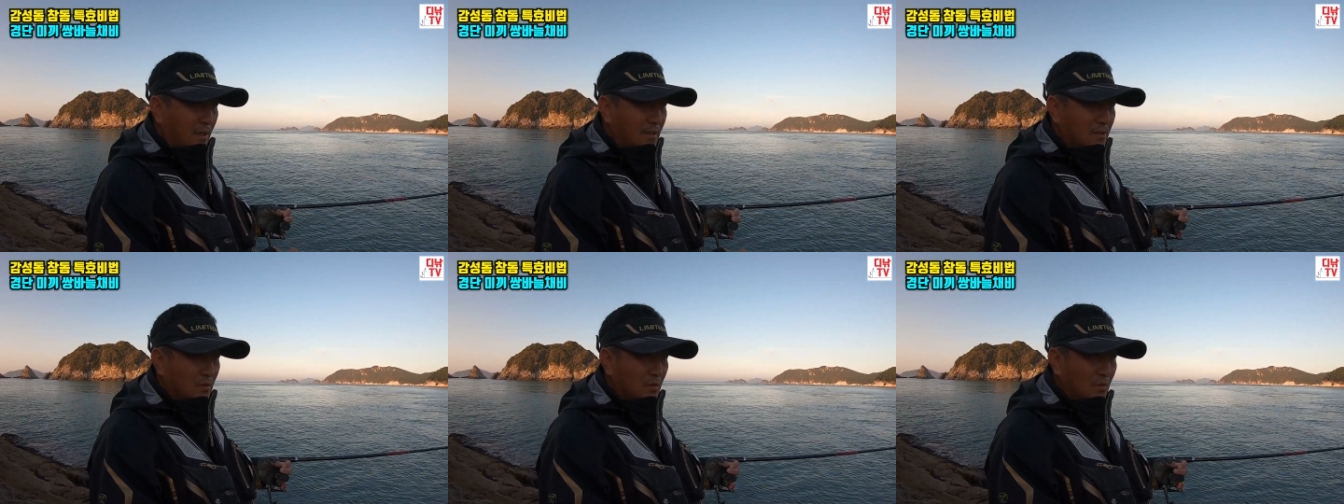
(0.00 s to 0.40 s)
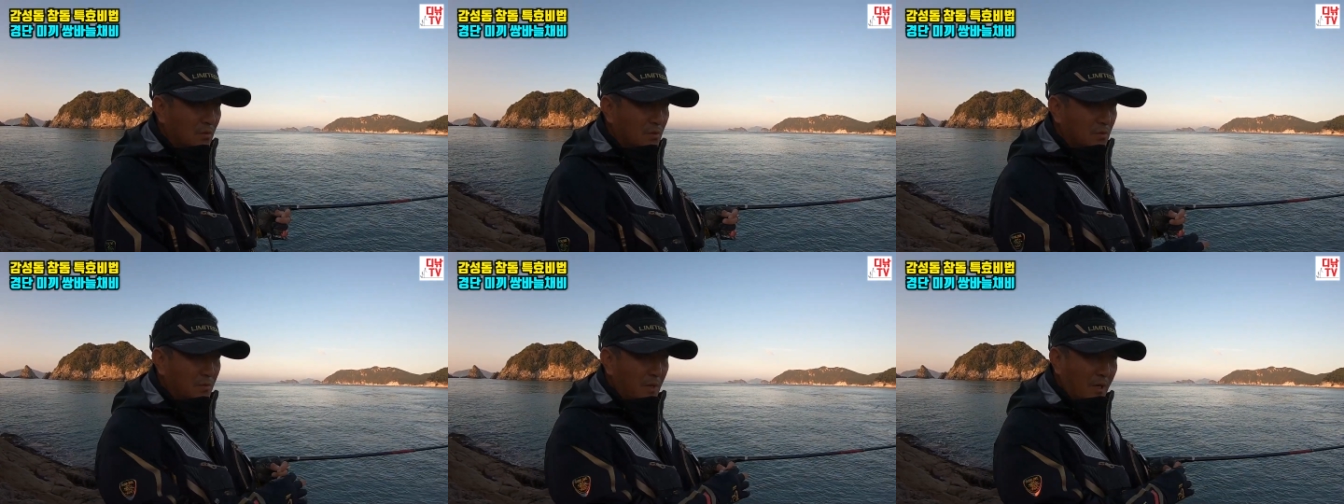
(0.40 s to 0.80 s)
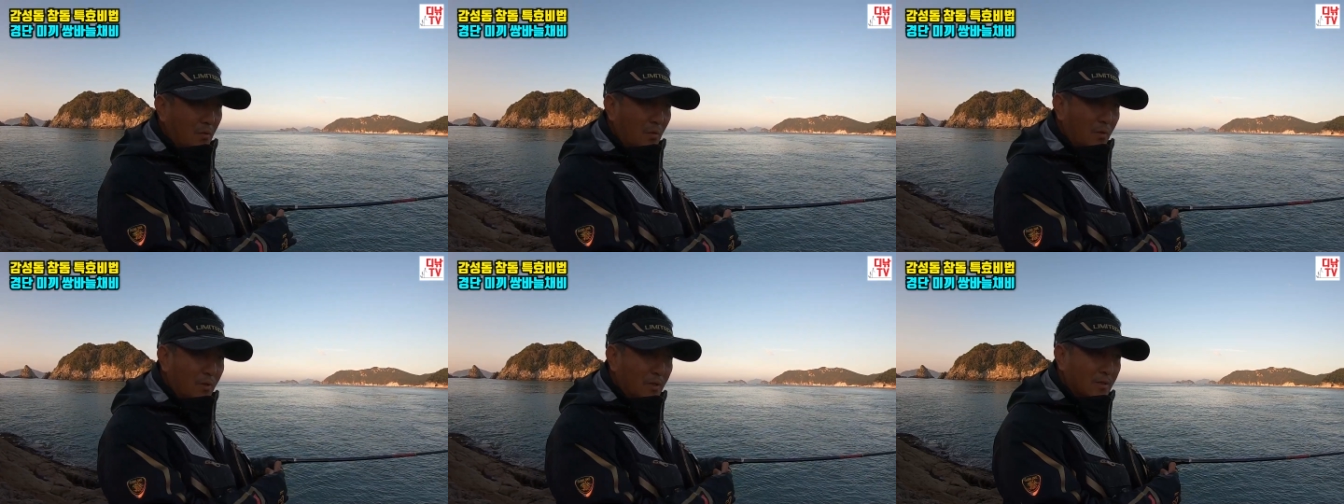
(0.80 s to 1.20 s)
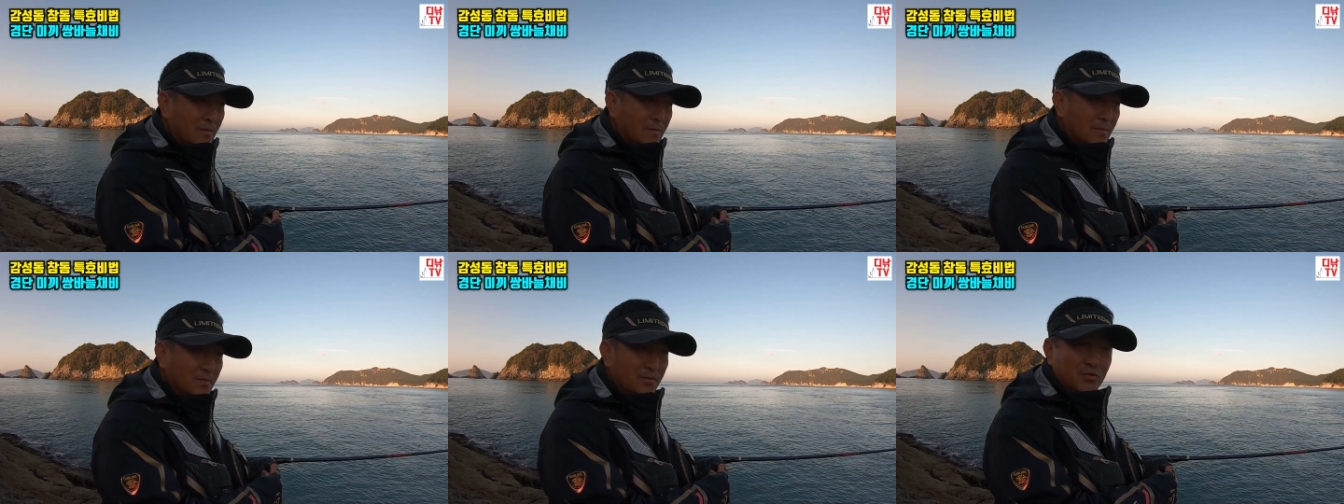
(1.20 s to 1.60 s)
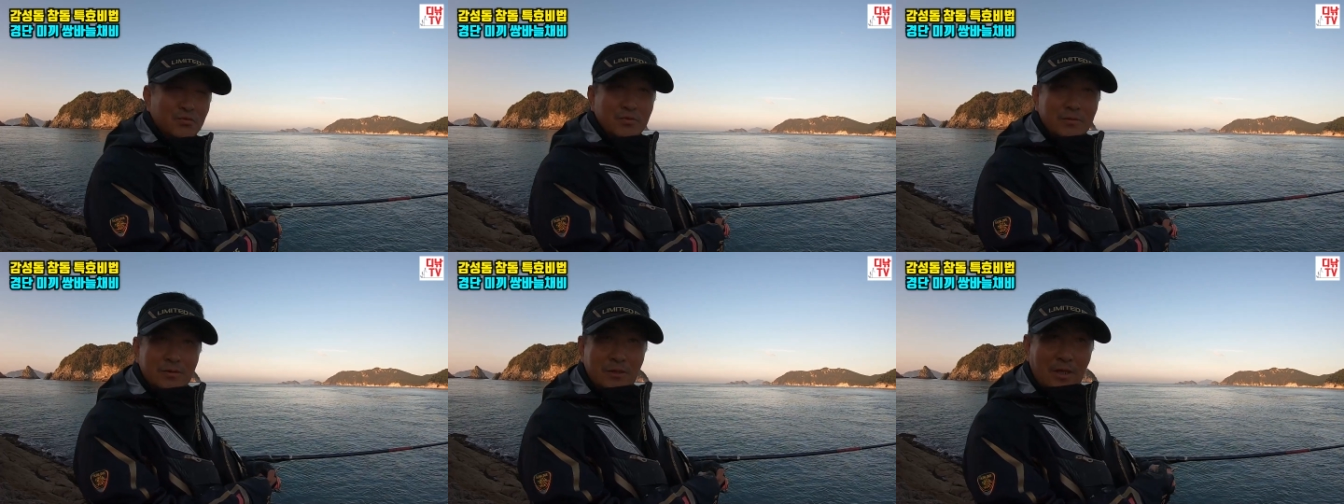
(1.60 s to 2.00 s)
개인적으로 좀 알고 있는
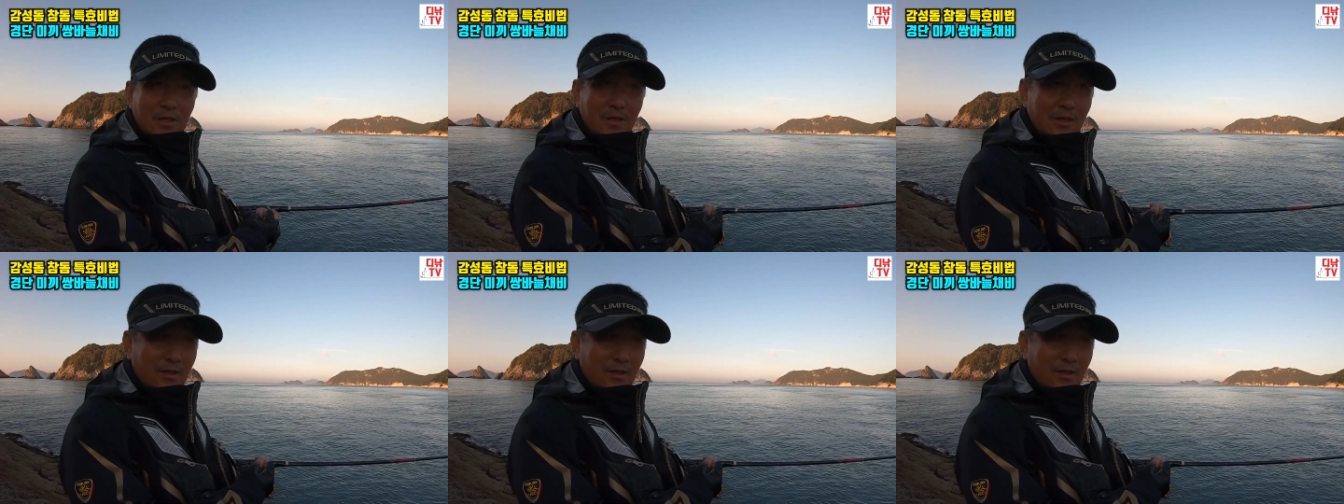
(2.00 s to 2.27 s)
분이